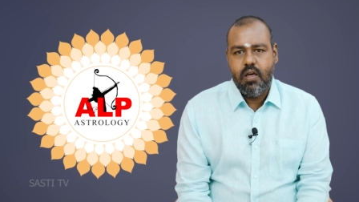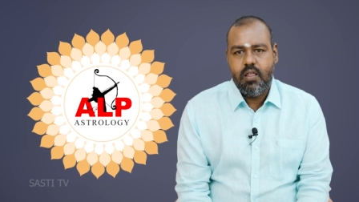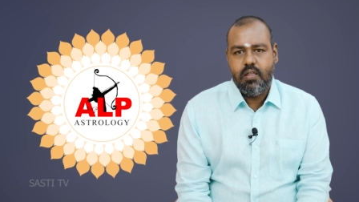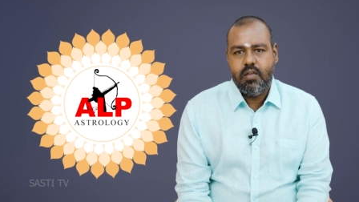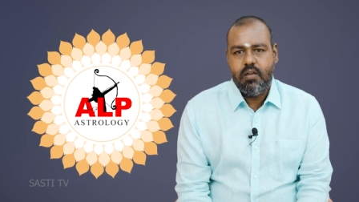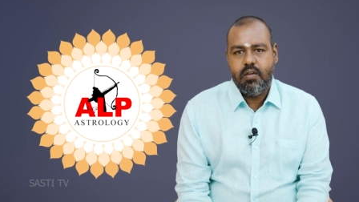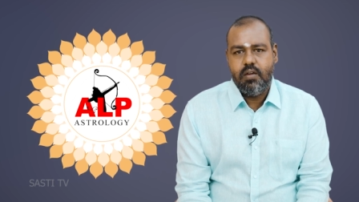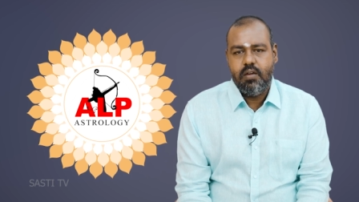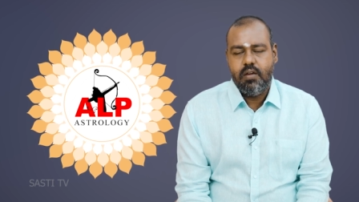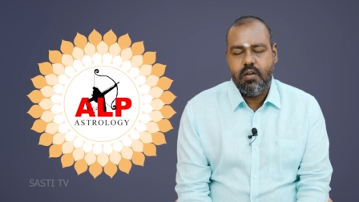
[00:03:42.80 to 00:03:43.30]
அது
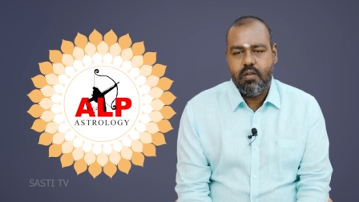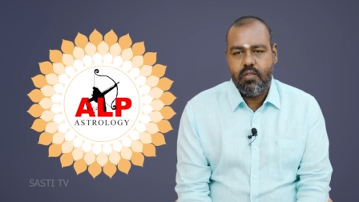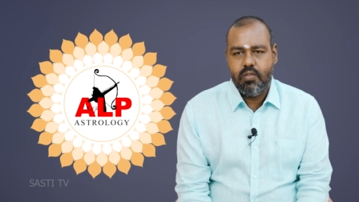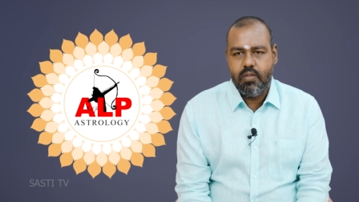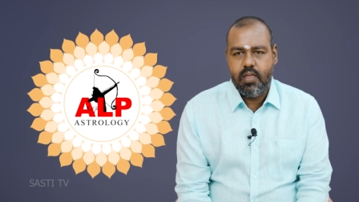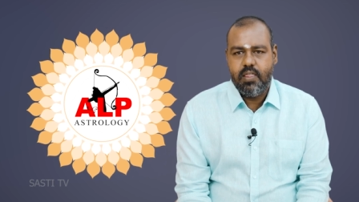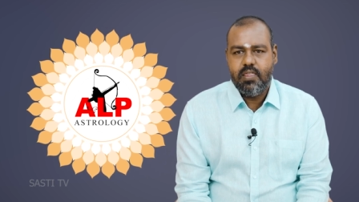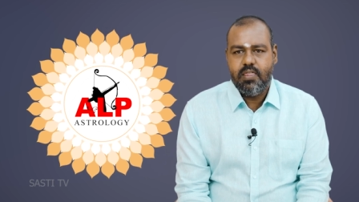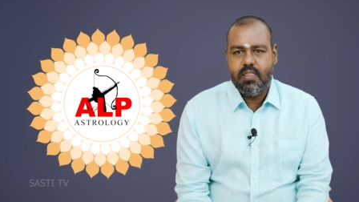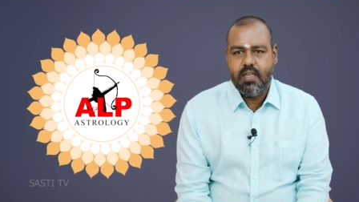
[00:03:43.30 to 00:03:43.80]

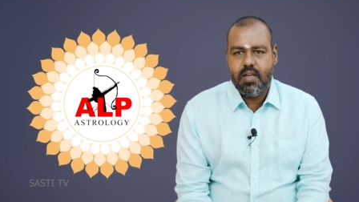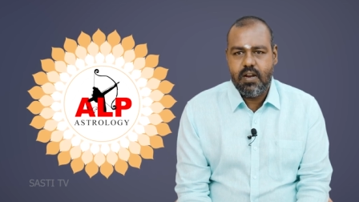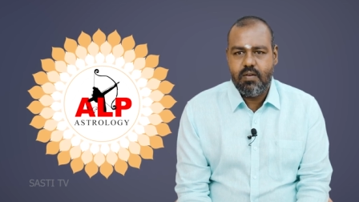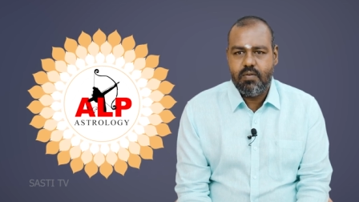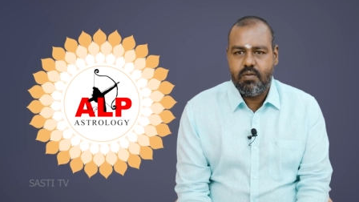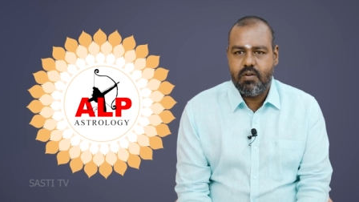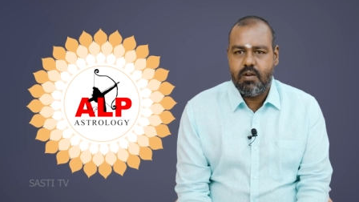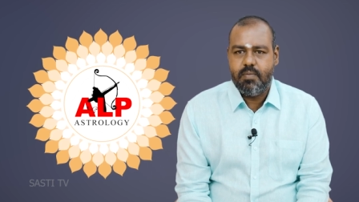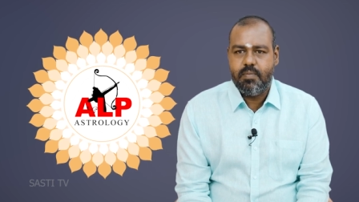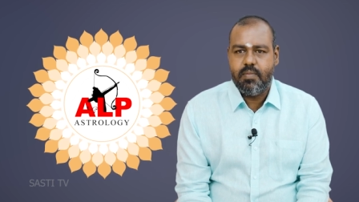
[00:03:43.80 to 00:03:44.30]
எந்த
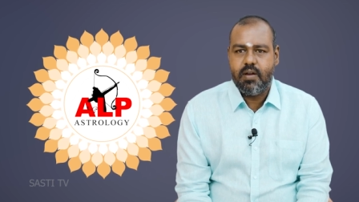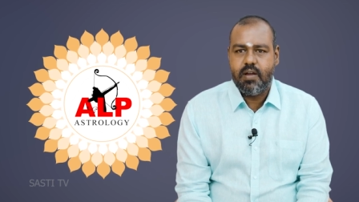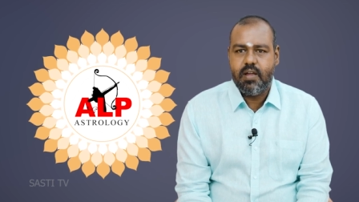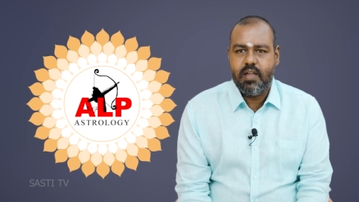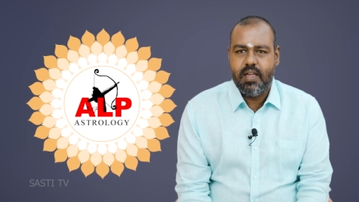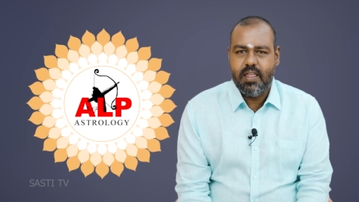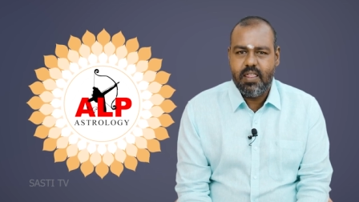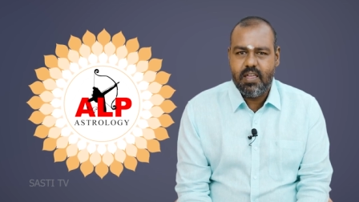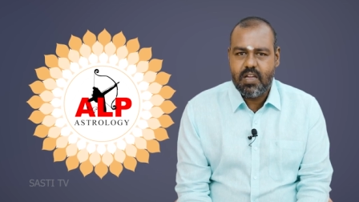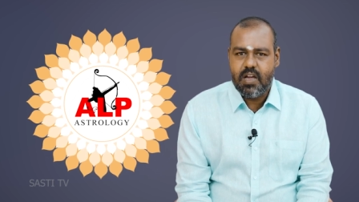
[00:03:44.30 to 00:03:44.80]
அளவுக்கு நமக்கு
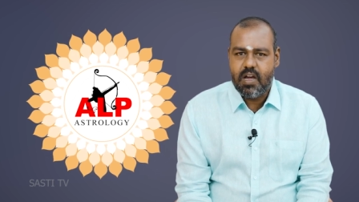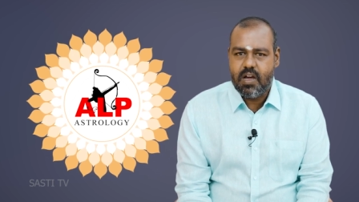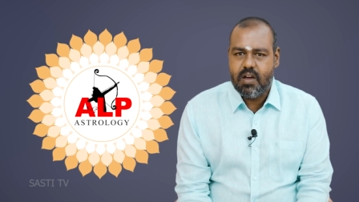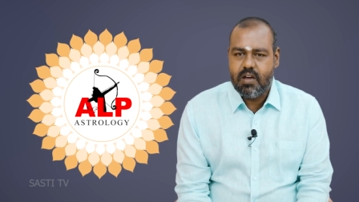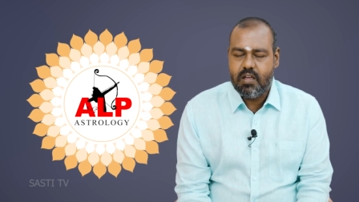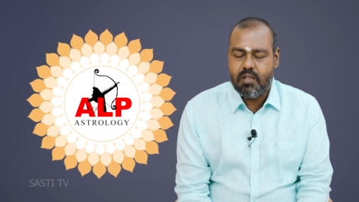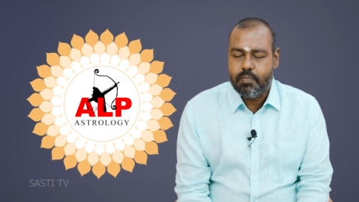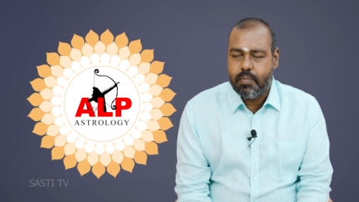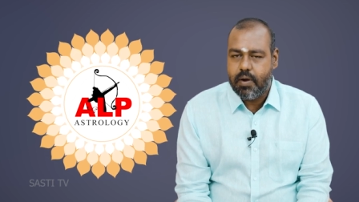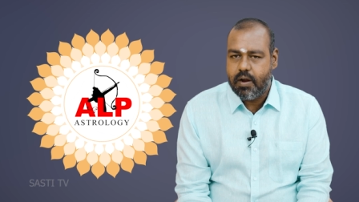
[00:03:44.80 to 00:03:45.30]
எதுக்காக
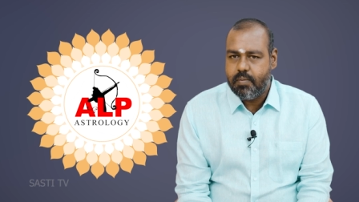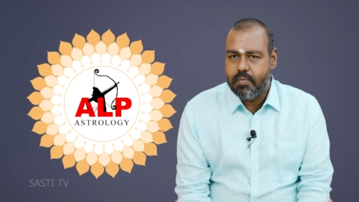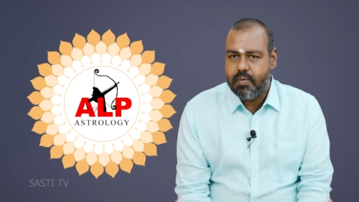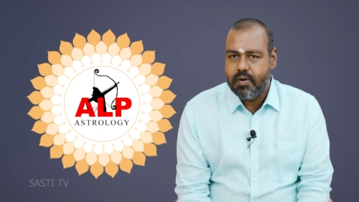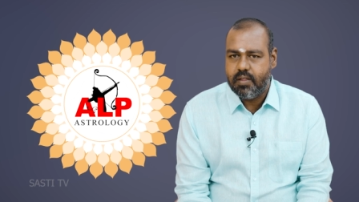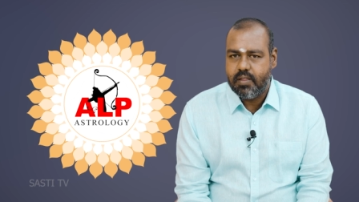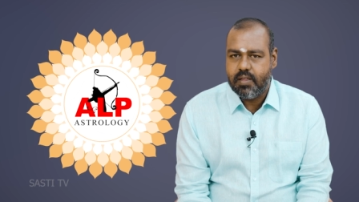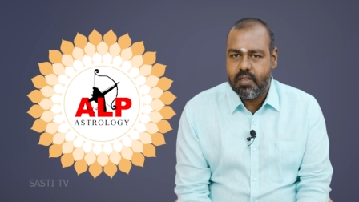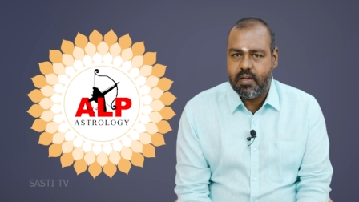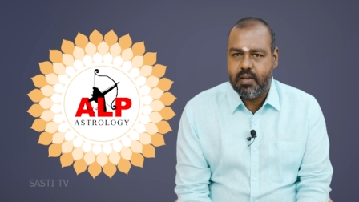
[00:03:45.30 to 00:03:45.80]
அது
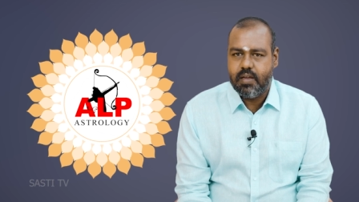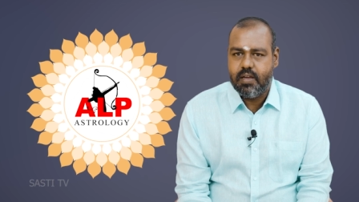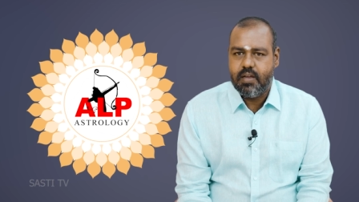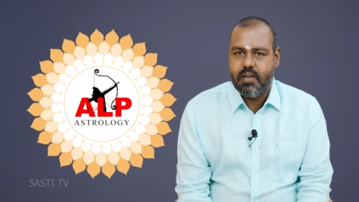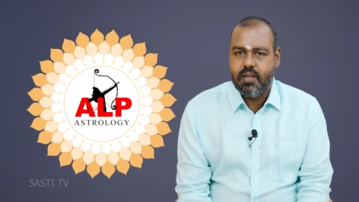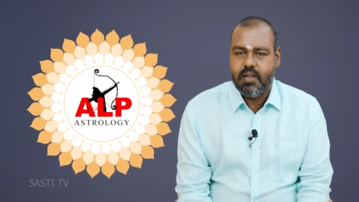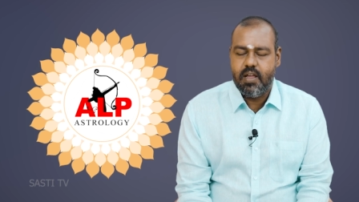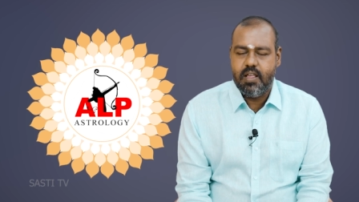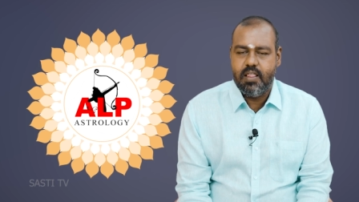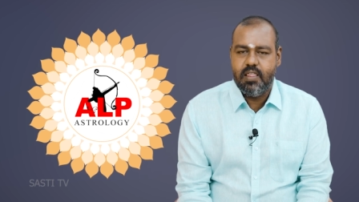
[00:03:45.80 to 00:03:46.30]
பயன்படுது
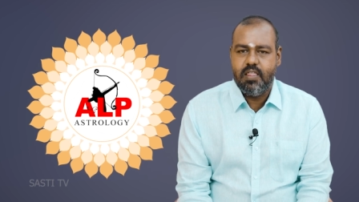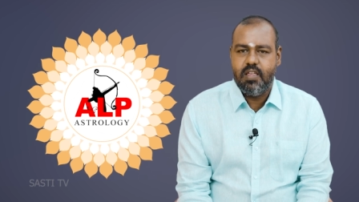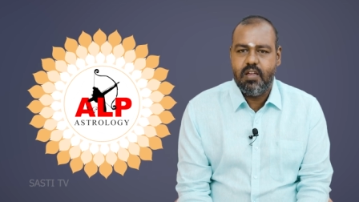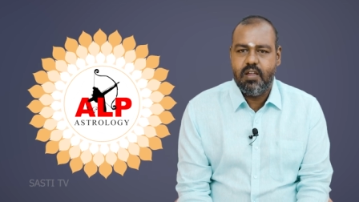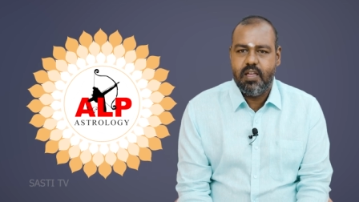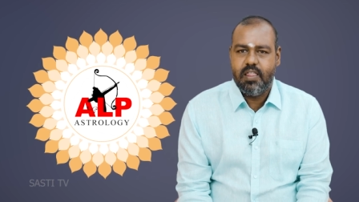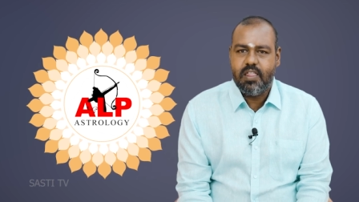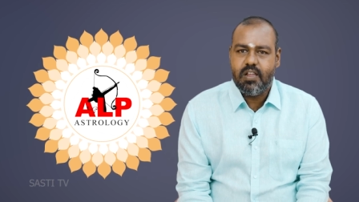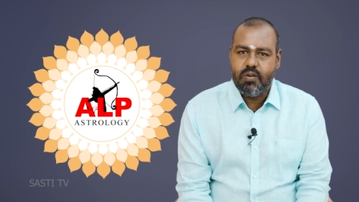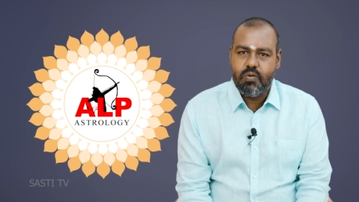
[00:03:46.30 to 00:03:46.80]
எந்த
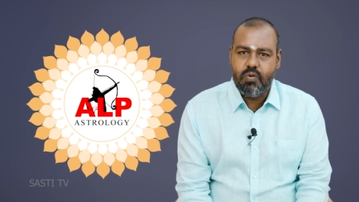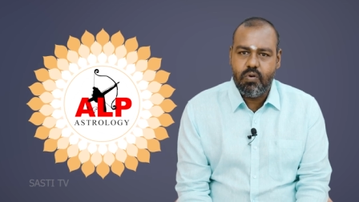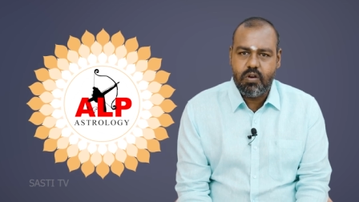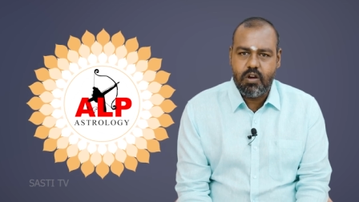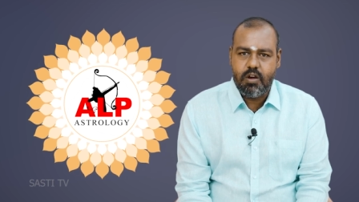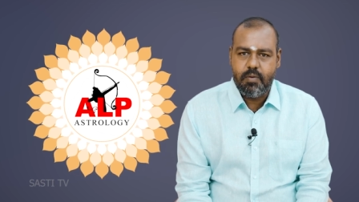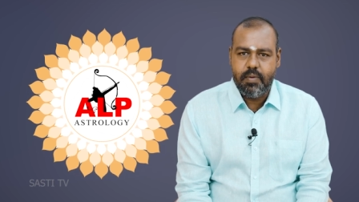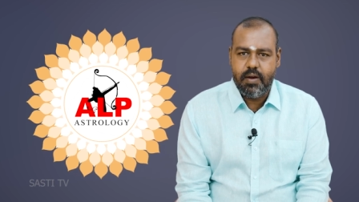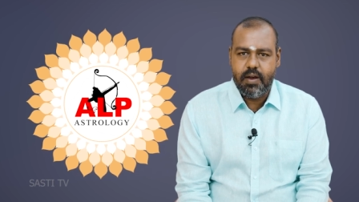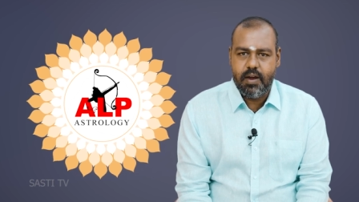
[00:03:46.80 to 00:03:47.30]
எதன்
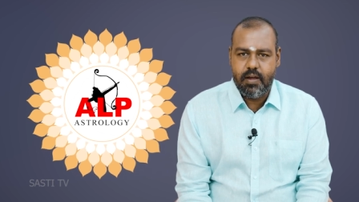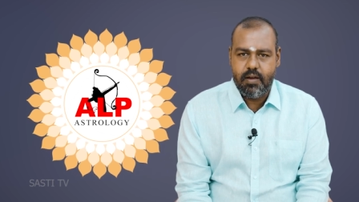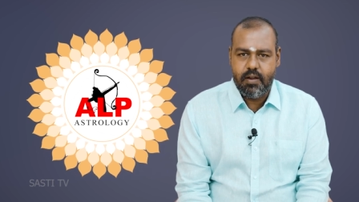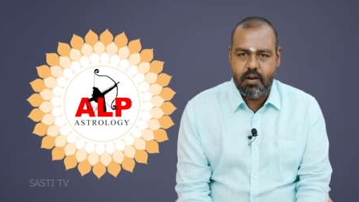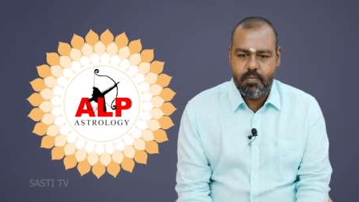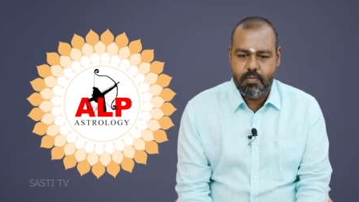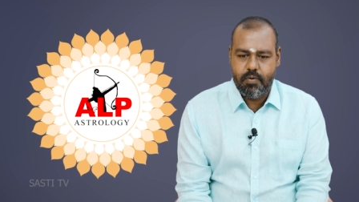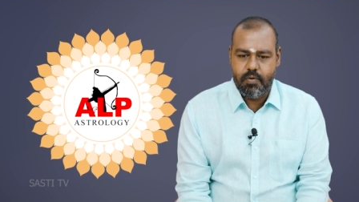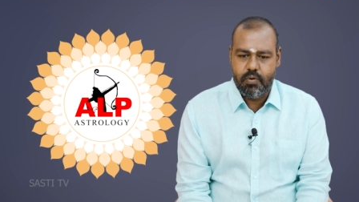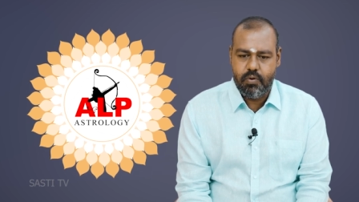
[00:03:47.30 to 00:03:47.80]
நோக்கம் என்ன
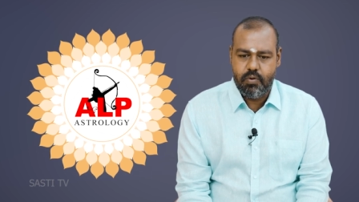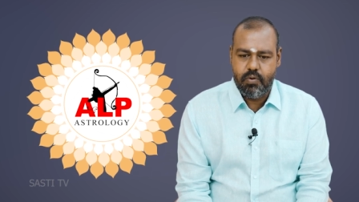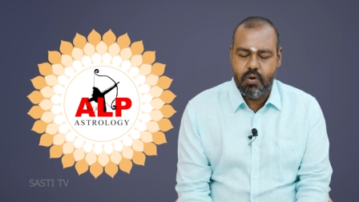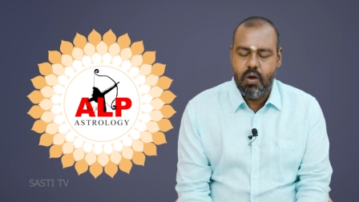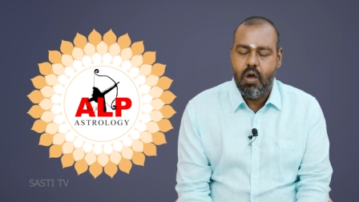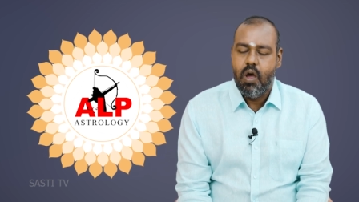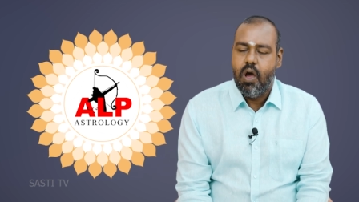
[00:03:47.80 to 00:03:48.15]
நம்ம ஒரு